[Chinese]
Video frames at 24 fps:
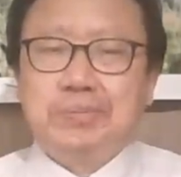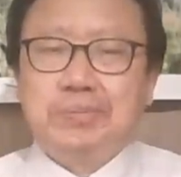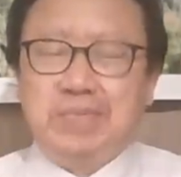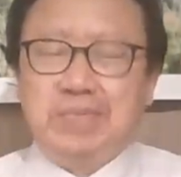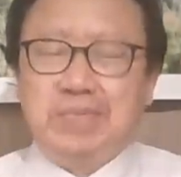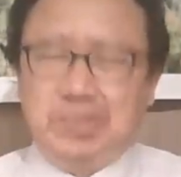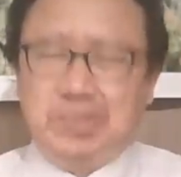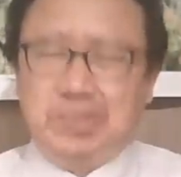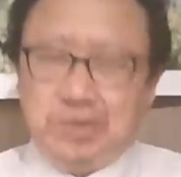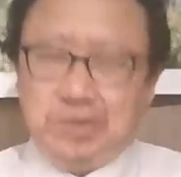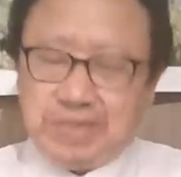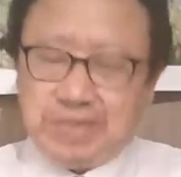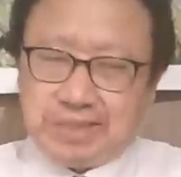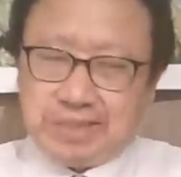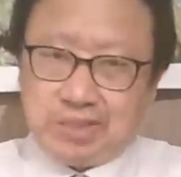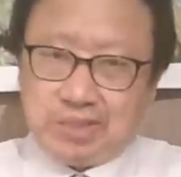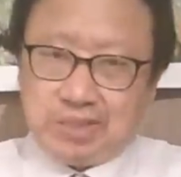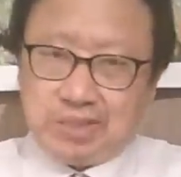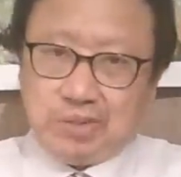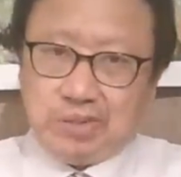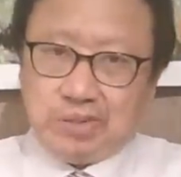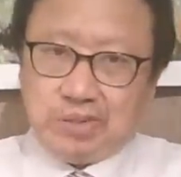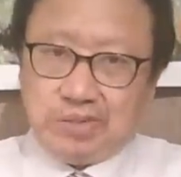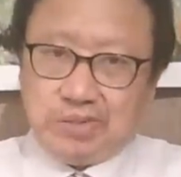结果封杀了之
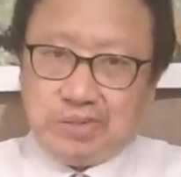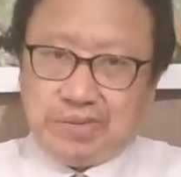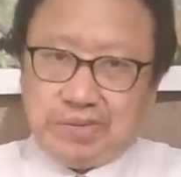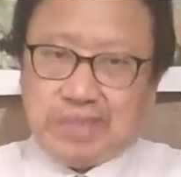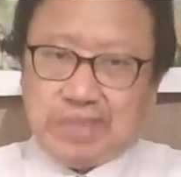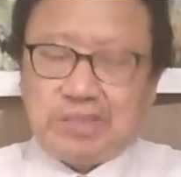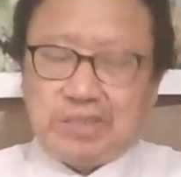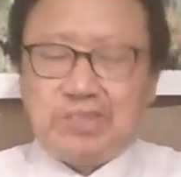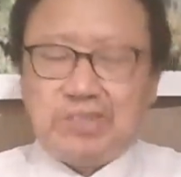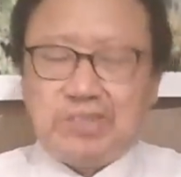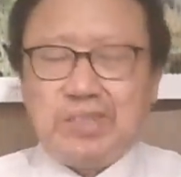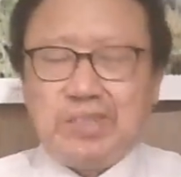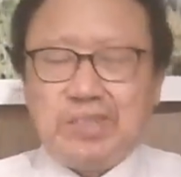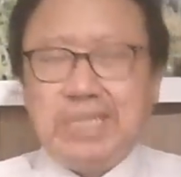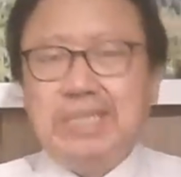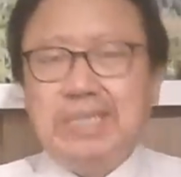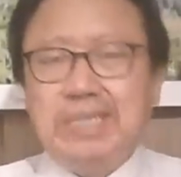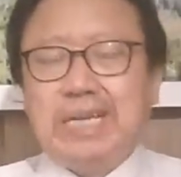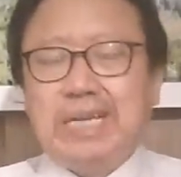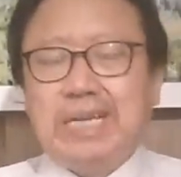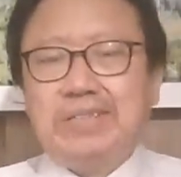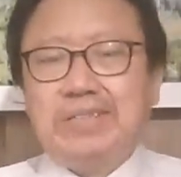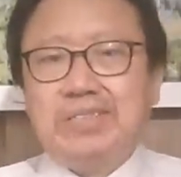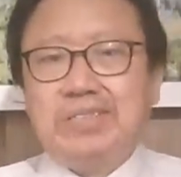后，反而造成了更
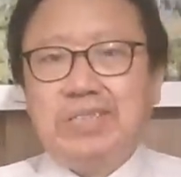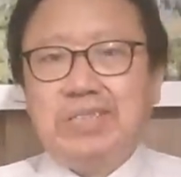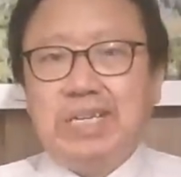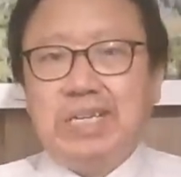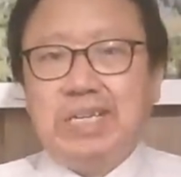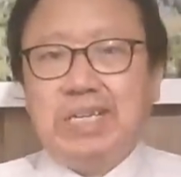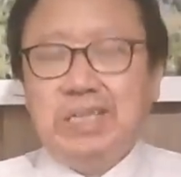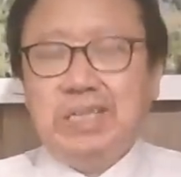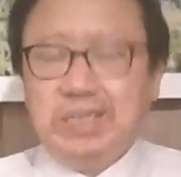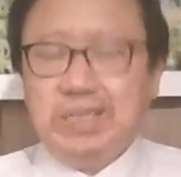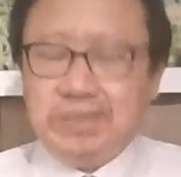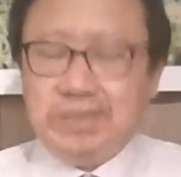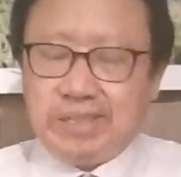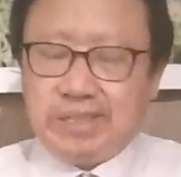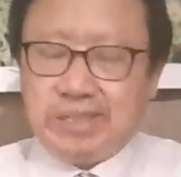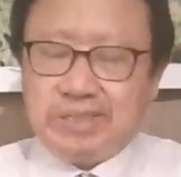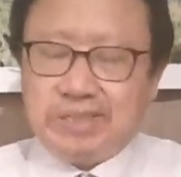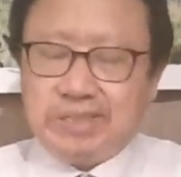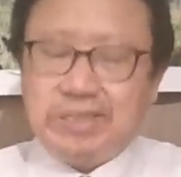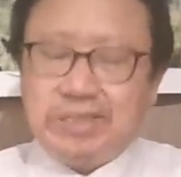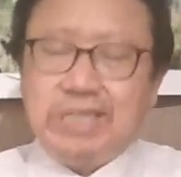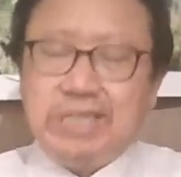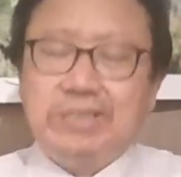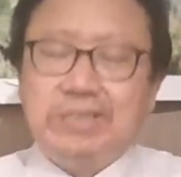大的事件。这个
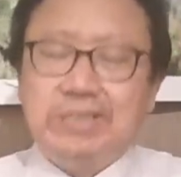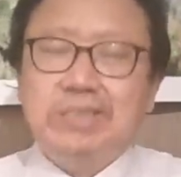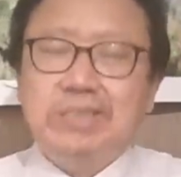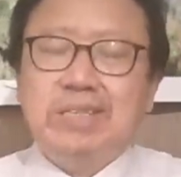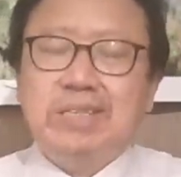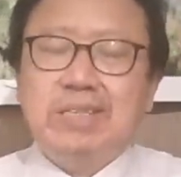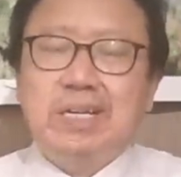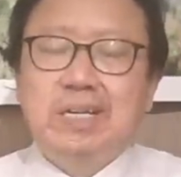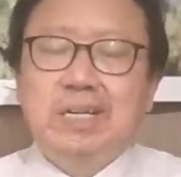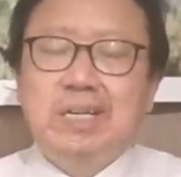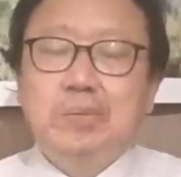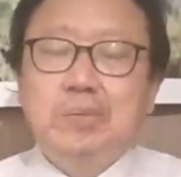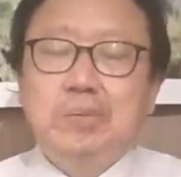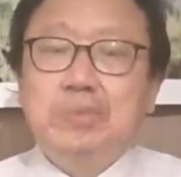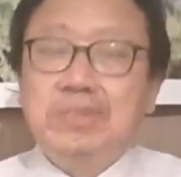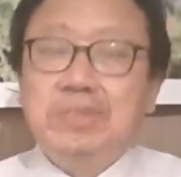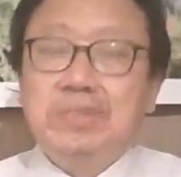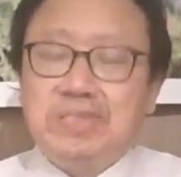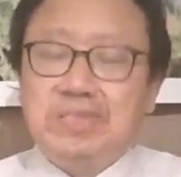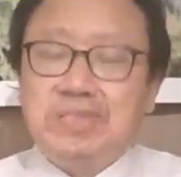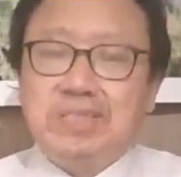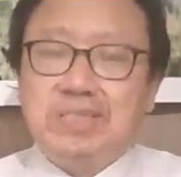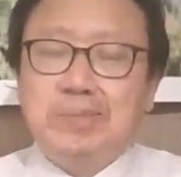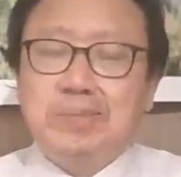事件甚至不是
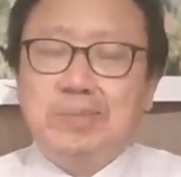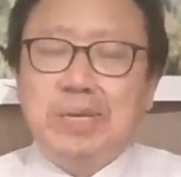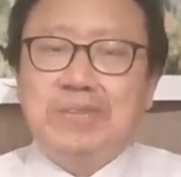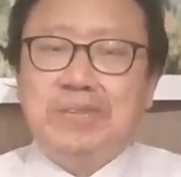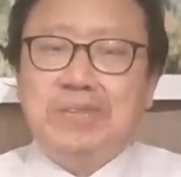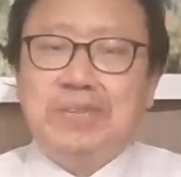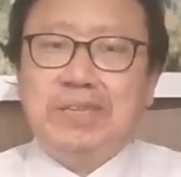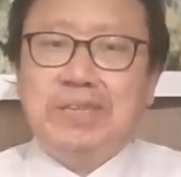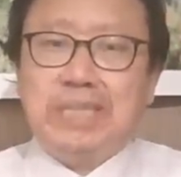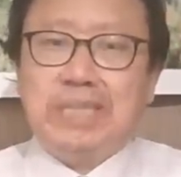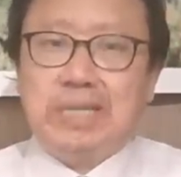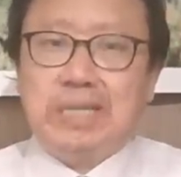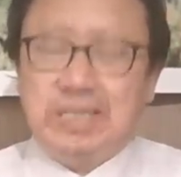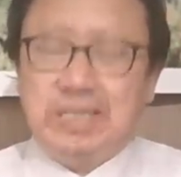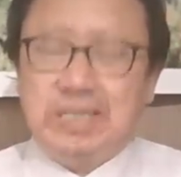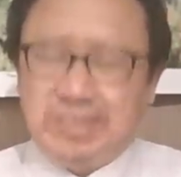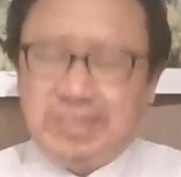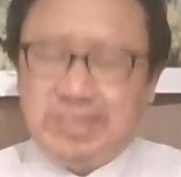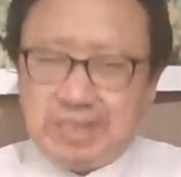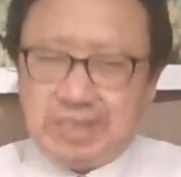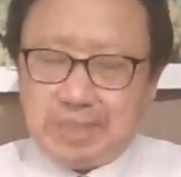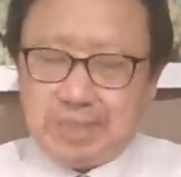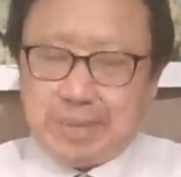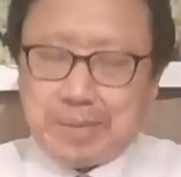十倍的放大，
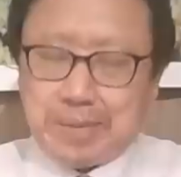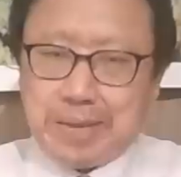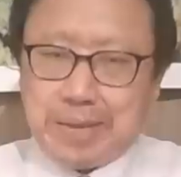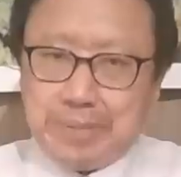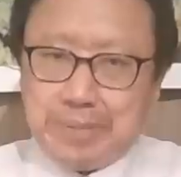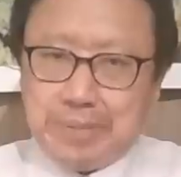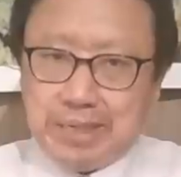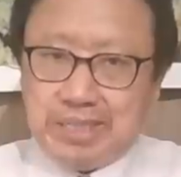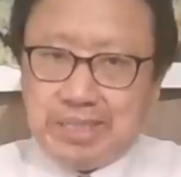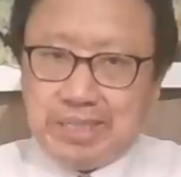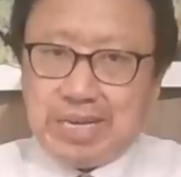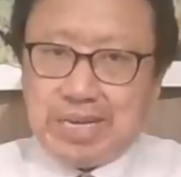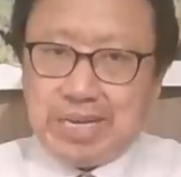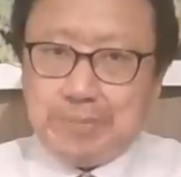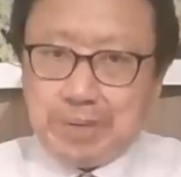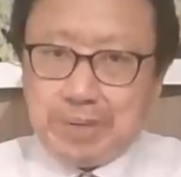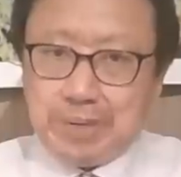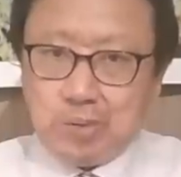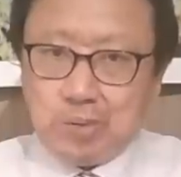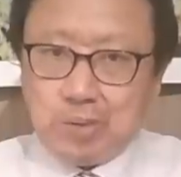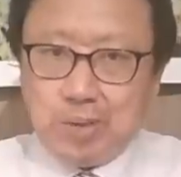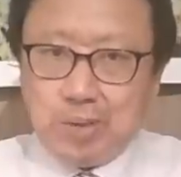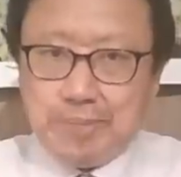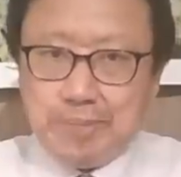甚至百倍、千
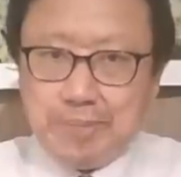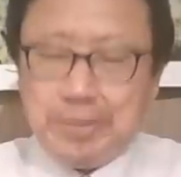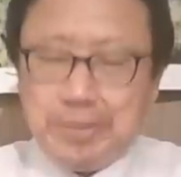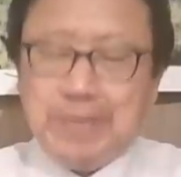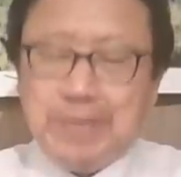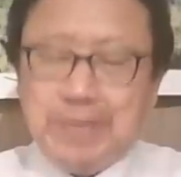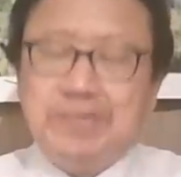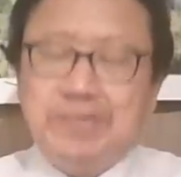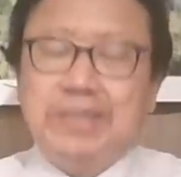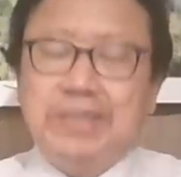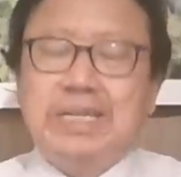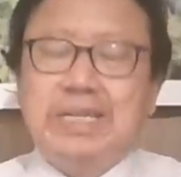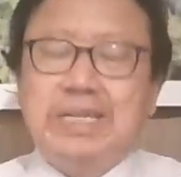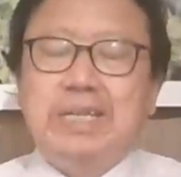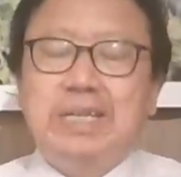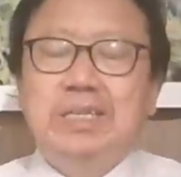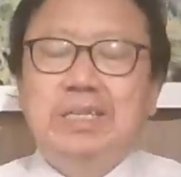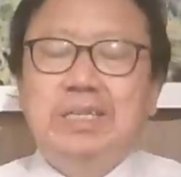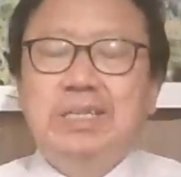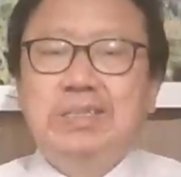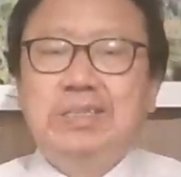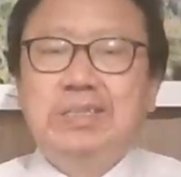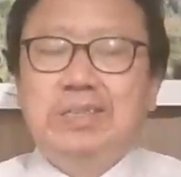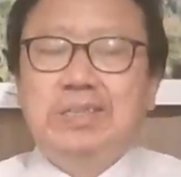倍、万倍的放大，
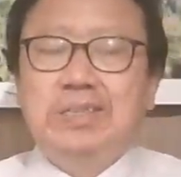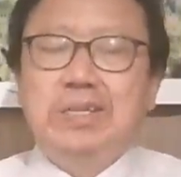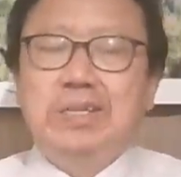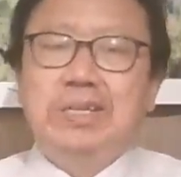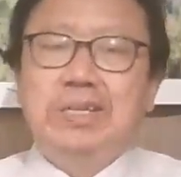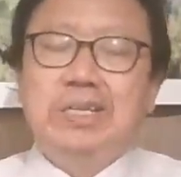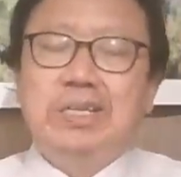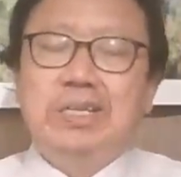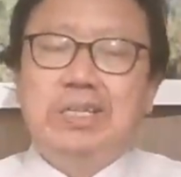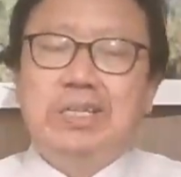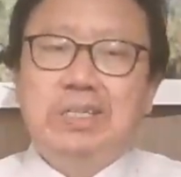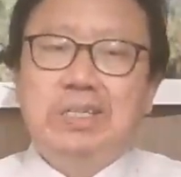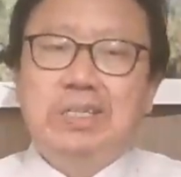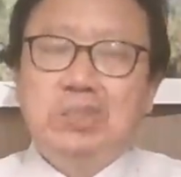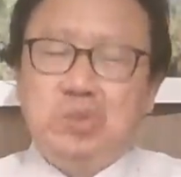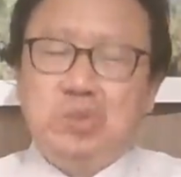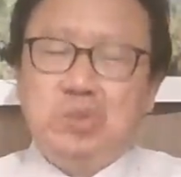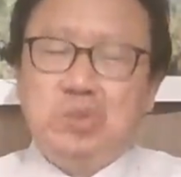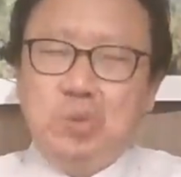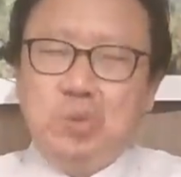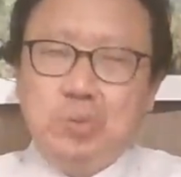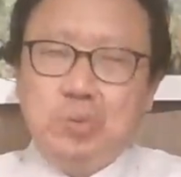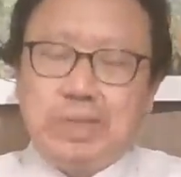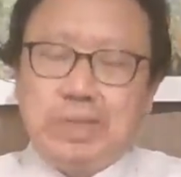成了一个
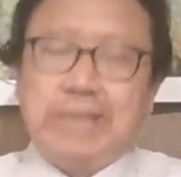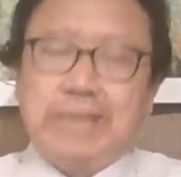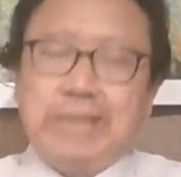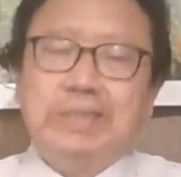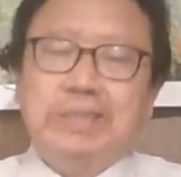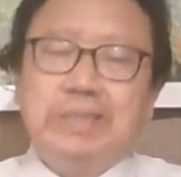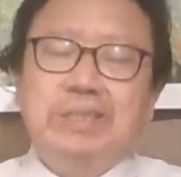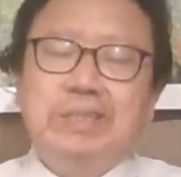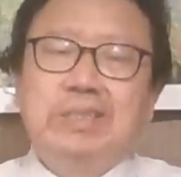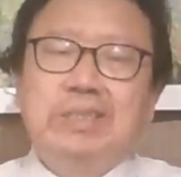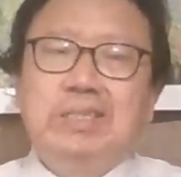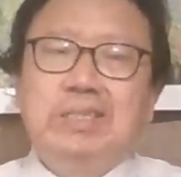重大的，